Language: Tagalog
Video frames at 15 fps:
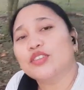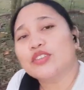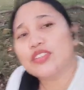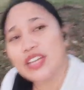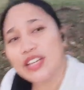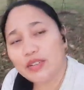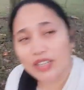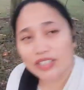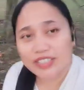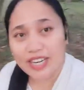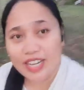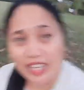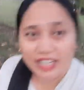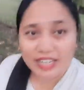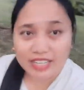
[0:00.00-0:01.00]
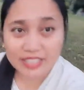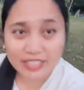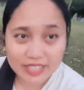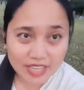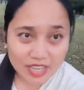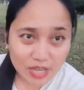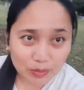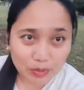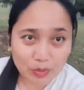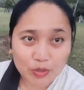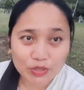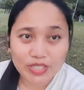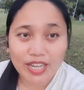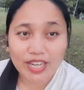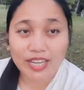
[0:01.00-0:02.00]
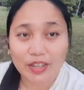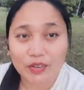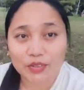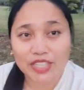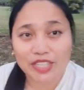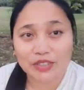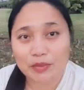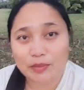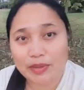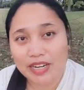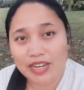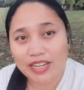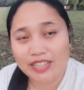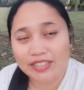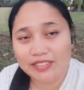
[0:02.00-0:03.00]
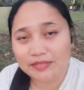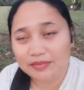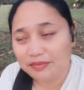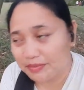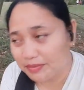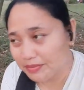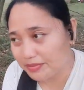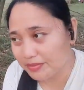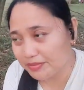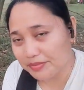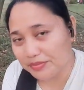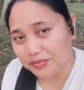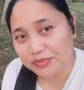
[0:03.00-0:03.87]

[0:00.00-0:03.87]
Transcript: ano lang talaga. Pumunta lang ako dito para, mm,